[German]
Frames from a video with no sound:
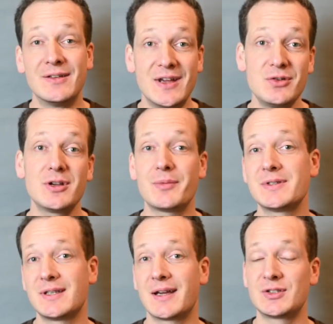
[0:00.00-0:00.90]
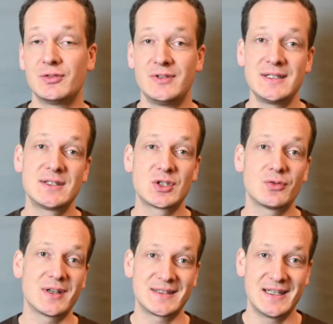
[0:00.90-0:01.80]
Wenn du aber sagst, du willst
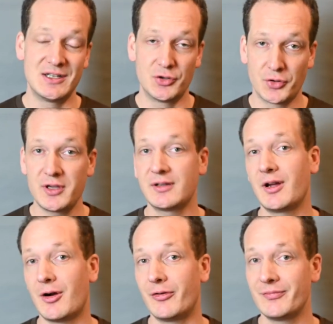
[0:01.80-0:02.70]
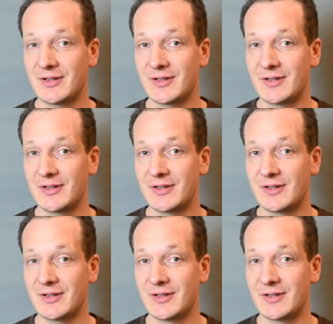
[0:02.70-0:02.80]
sowas in neu kaufen,